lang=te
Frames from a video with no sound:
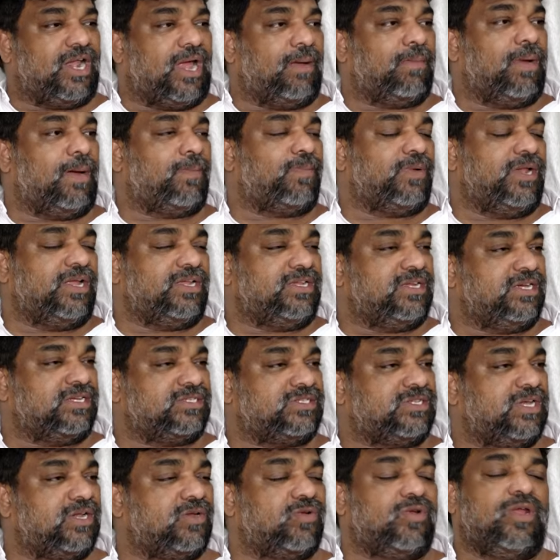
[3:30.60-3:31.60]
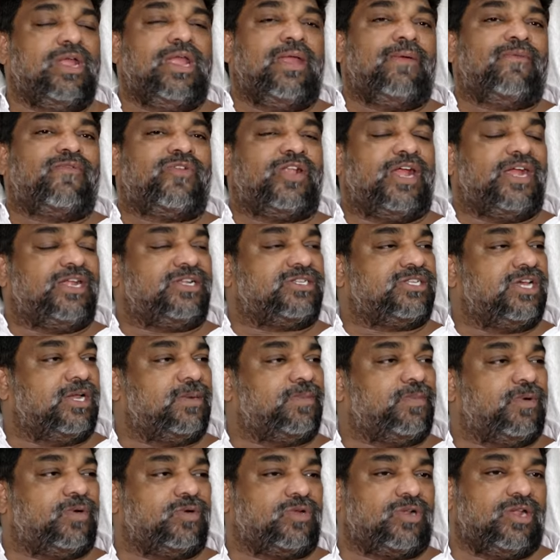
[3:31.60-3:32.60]
డ్రామా ప్లే చేస్తారు ఫ్లైట్
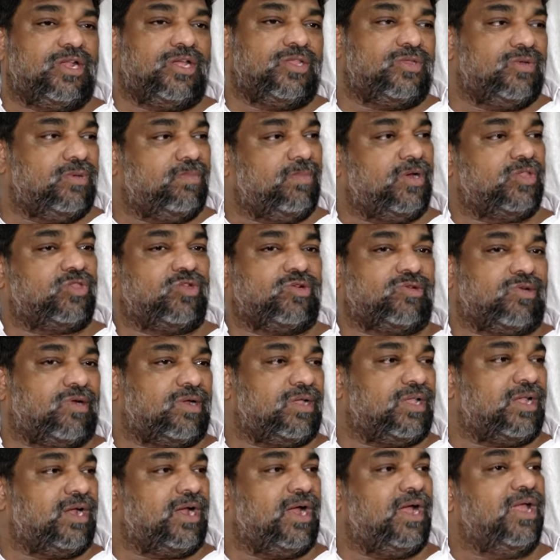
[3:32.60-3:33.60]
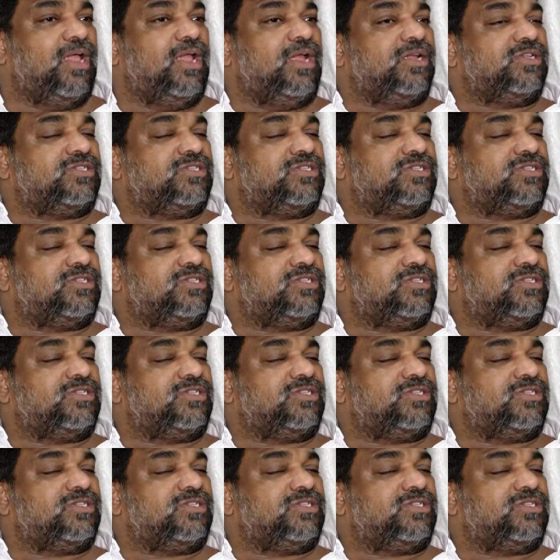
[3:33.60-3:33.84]
సరిపోవట్లేదు మాతో టోటల్గా